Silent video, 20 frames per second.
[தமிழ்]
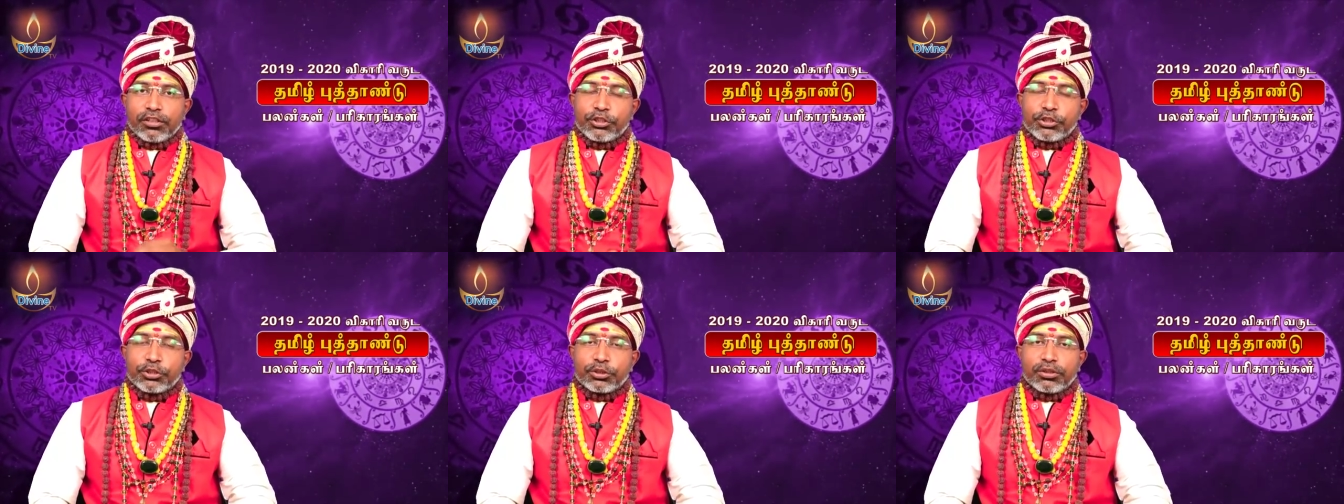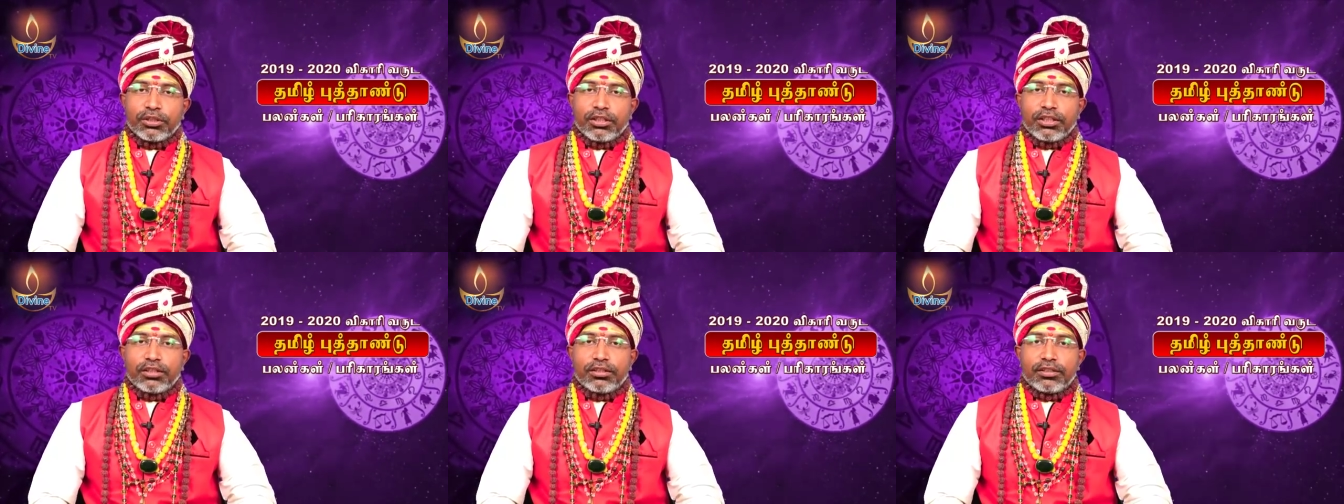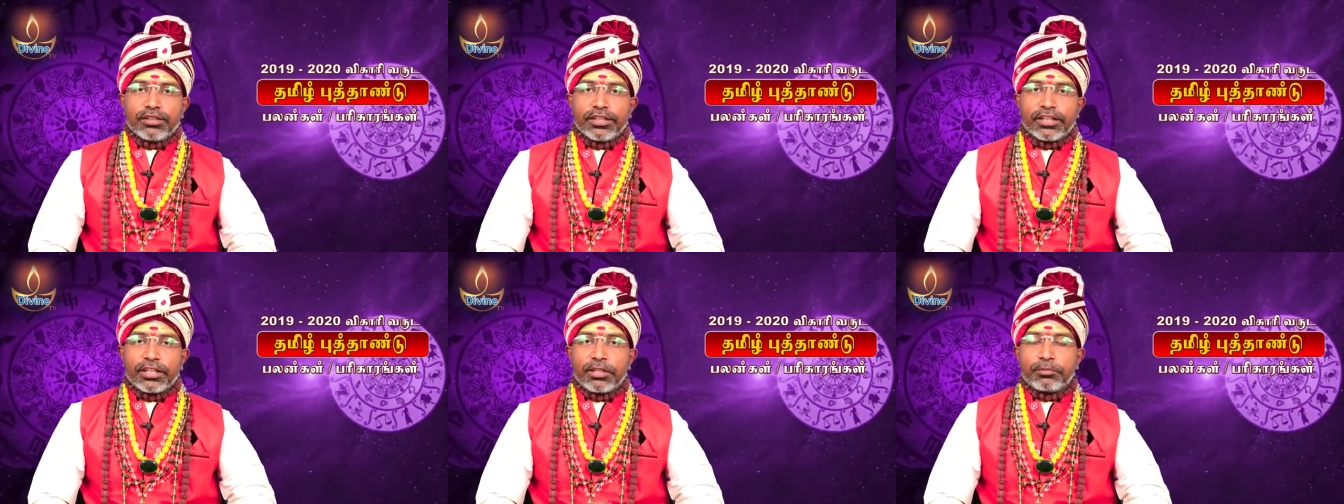தெரிஞ்சுக்கணும் இல்லையா
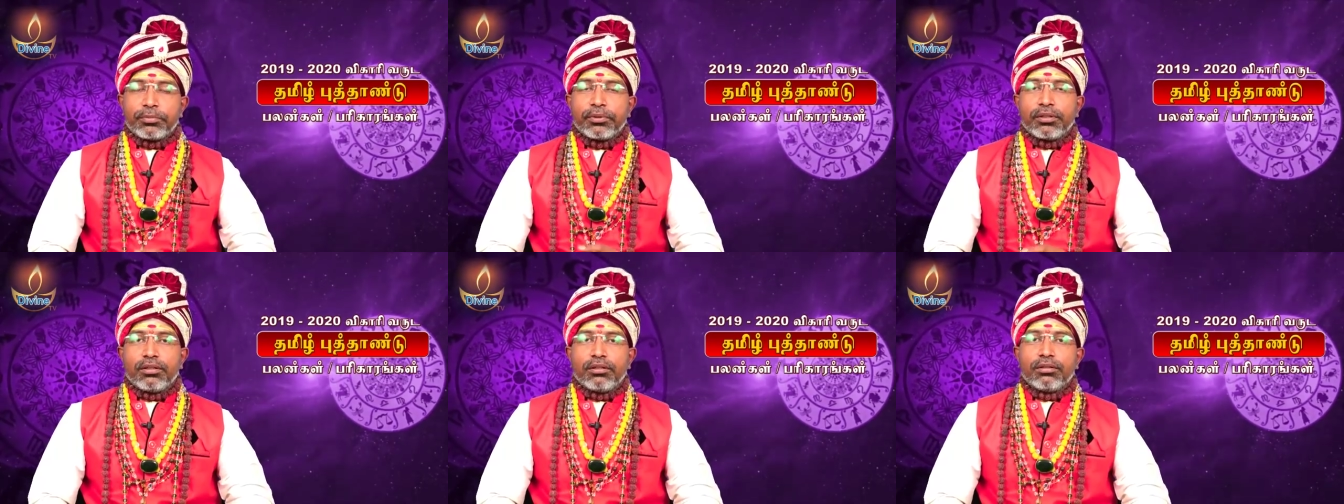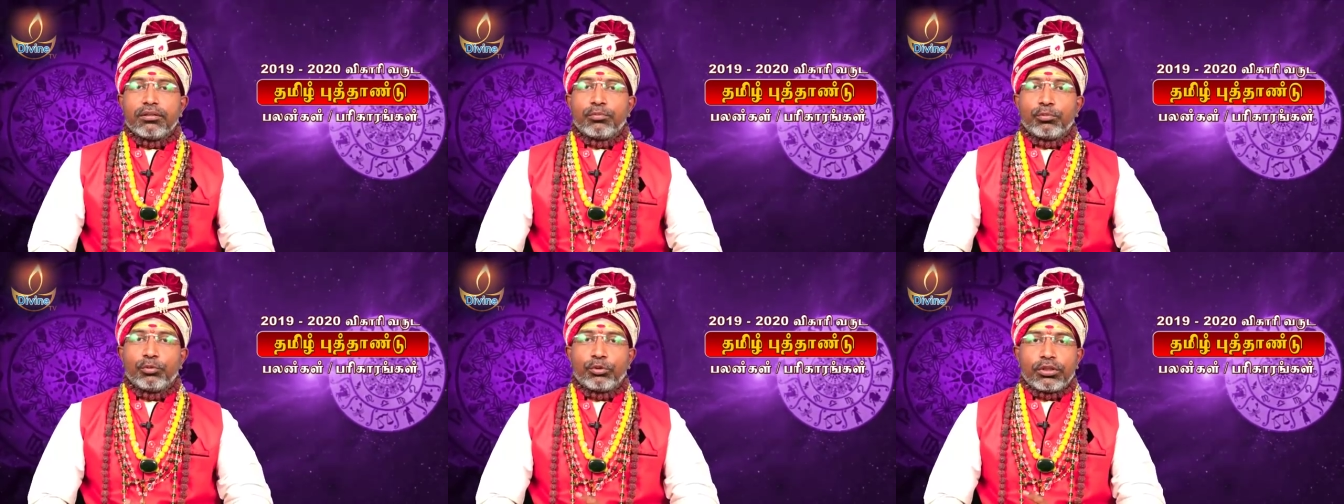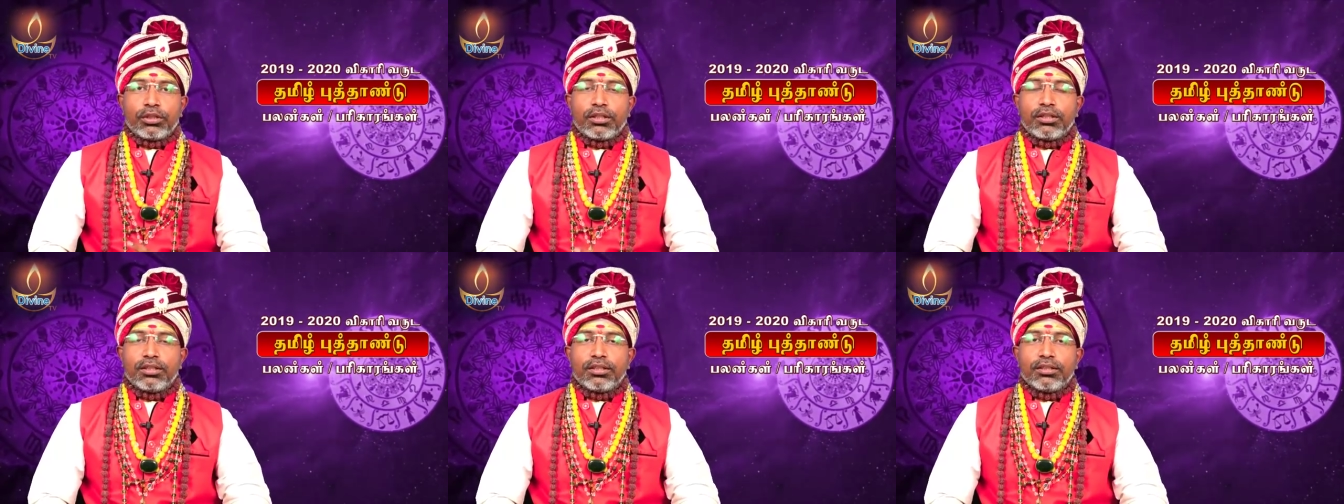நிறைய பேர்
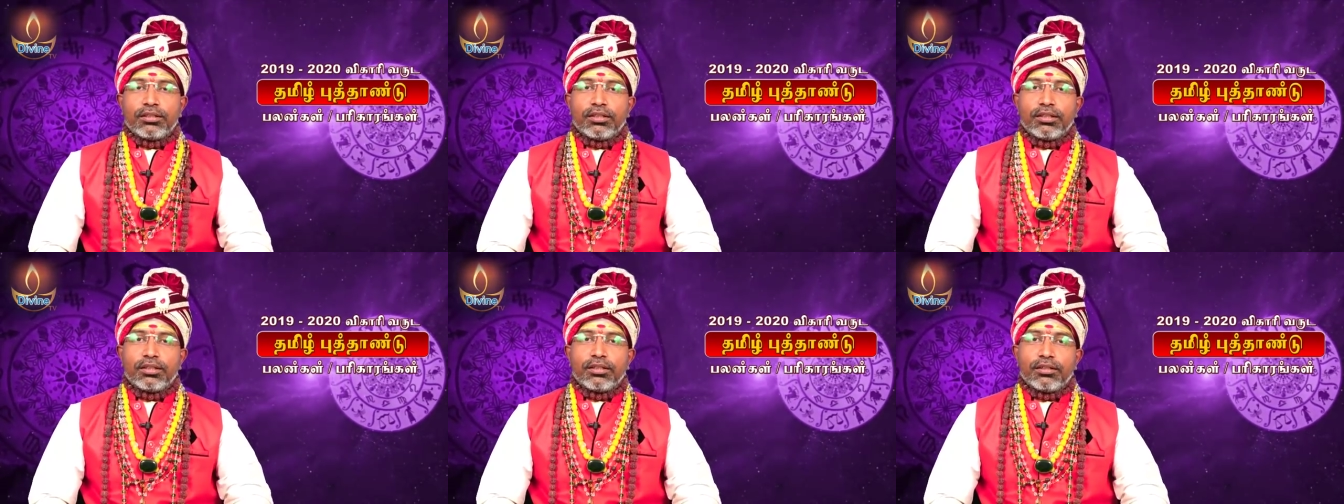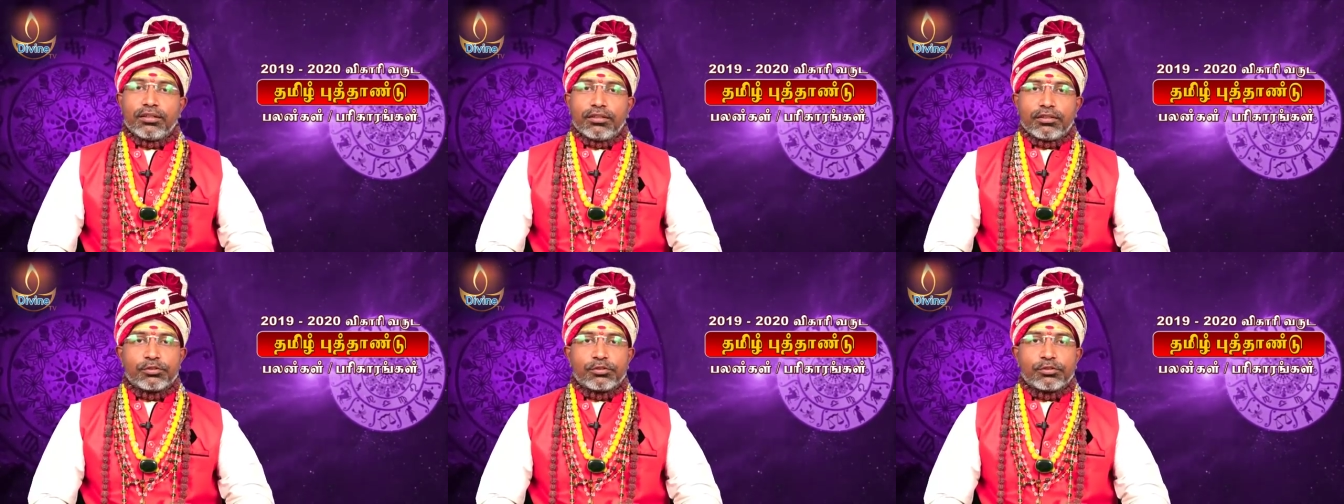புத்தாண்டு தானே